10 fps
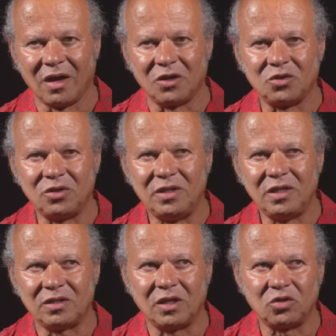je dis
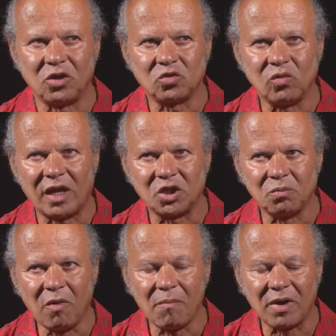que c'est un
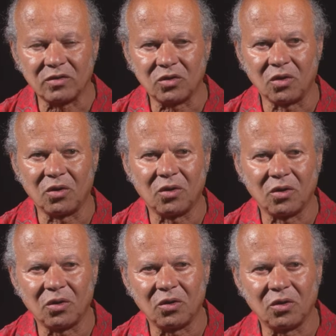soulagement parce que
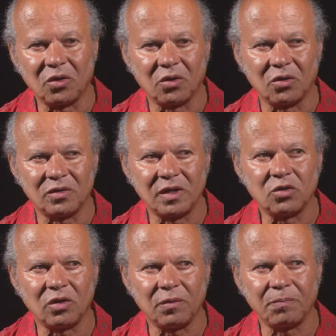euh, c'est
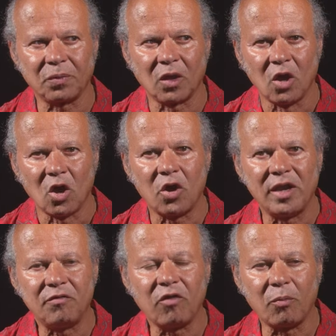un,
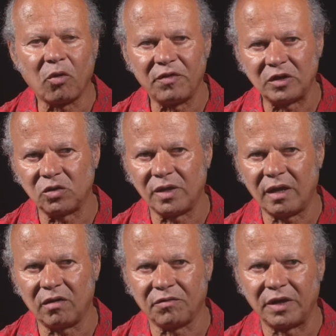effort
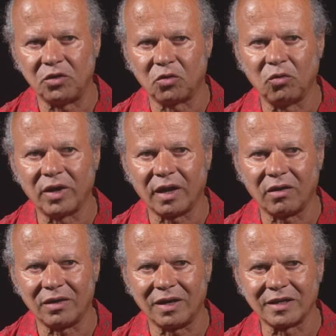professionnel en fait de courir
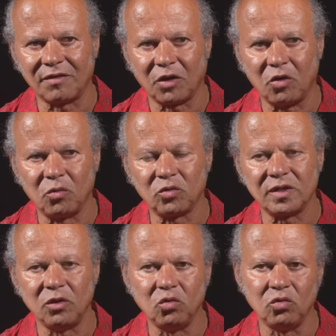euh, à travers le monde.
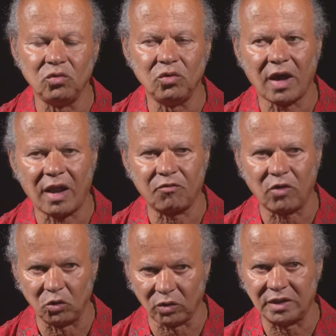C'est à la fois
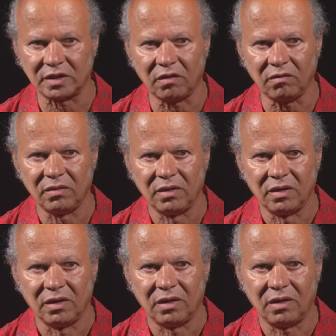nourrissant
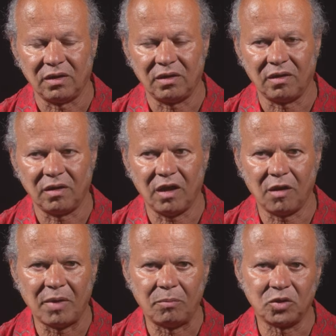euh, et en
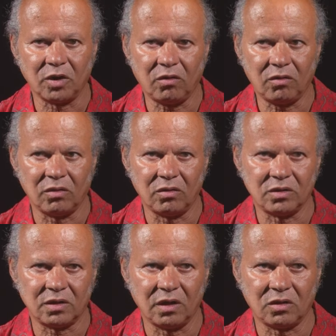même temps
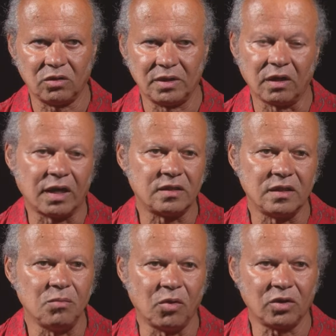c'est un
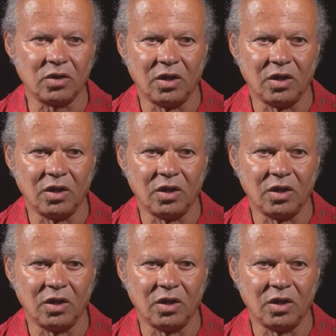déracinement